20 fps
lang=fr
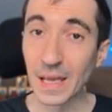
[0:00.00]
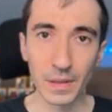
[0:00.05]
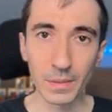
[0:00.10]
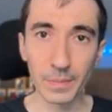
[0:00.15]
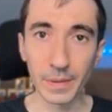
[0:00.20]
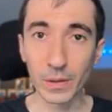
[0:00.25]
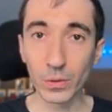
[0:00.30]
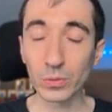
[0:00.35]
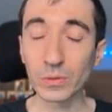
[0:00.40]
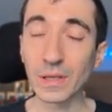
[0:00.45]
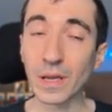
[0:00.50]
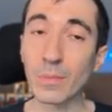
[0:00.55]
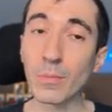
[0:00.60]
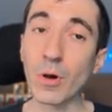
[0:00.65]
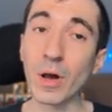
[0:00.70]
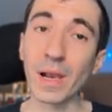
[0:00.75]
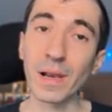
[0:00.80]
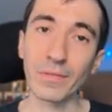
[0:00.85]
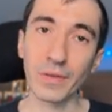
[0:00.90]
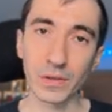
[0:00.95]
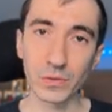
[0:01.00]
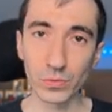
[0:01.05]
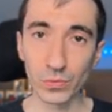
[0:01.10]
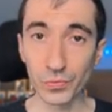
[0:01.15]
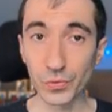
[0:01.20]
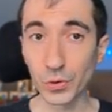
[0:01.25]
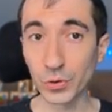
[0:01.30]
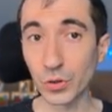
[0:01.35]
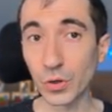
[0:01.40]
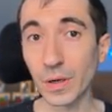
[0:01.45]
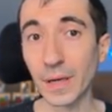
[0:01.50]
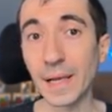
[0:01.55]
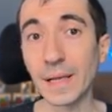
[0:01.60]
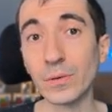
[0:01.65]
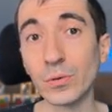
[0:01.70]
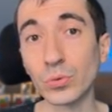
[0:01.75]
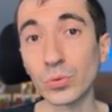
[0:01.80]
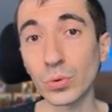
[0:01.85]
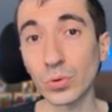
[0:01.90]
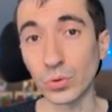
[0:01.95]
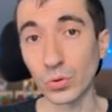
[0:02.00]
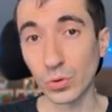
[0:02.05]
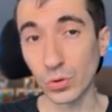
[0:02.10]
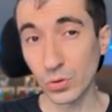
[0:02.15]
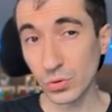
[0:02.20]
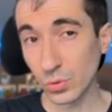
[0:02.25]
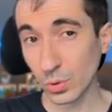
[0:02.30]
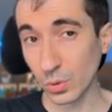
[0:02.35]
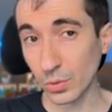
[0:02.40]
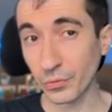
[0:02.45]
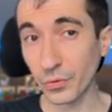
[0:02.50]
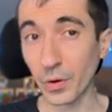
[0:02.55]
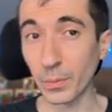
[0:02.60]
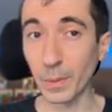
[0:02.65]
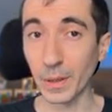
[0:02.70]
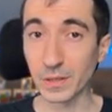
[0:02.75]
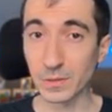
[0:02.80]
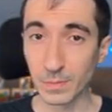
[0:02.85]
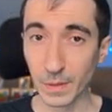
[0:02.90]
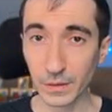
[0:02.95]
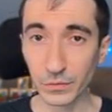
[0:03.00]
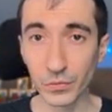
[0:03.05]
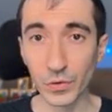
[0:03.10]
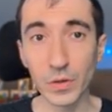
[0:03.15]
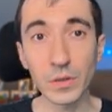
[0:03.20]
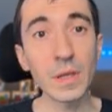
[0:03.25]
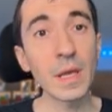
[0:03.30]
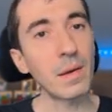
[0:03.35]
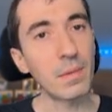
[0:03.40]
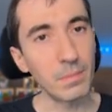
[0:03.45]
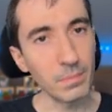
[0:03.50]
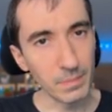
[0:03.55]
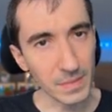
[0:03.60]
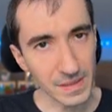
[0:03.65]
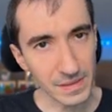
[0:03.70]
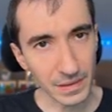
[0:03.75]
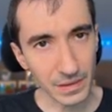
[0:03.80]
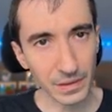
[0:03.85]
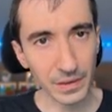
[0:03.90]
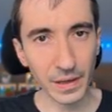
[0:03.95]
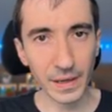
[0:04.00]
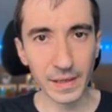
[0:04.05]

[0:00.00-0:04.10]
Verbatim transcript: Mais contrairement à la version Flutter, elle ne tourne que sur le format smartphone, mais elle n'en